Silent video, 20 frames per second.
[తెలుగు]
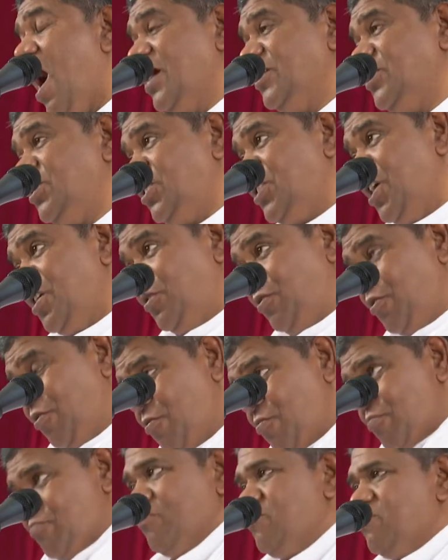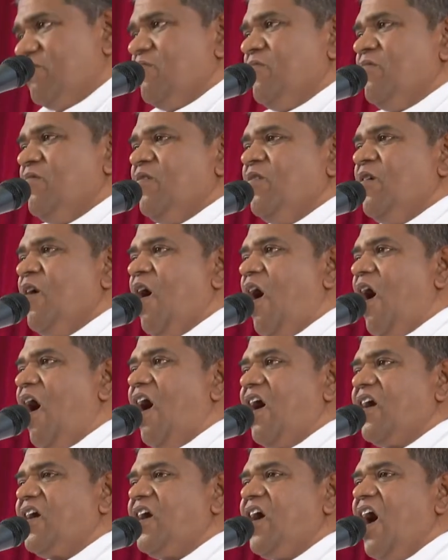ఆ చెట్టును
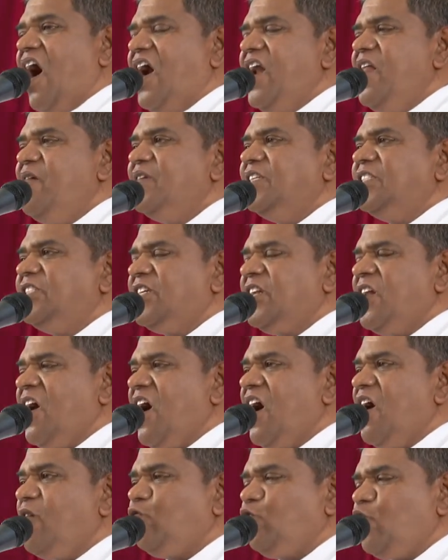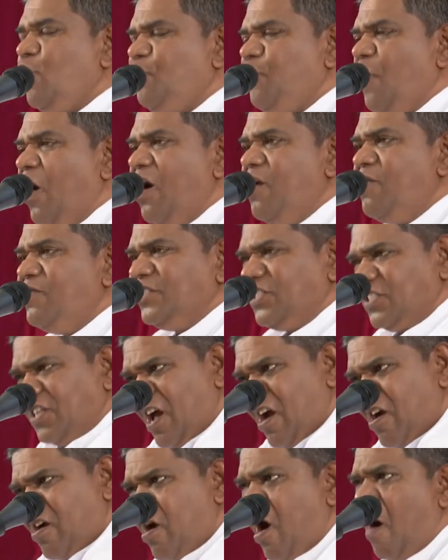ఆ గాలి వచ్చినా తుఫాను
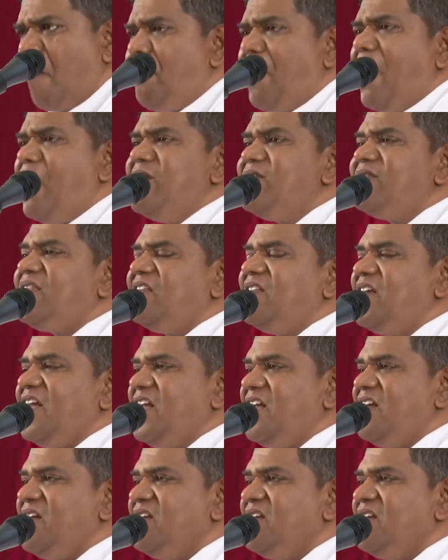వచ్చినా కాపాడుతుంది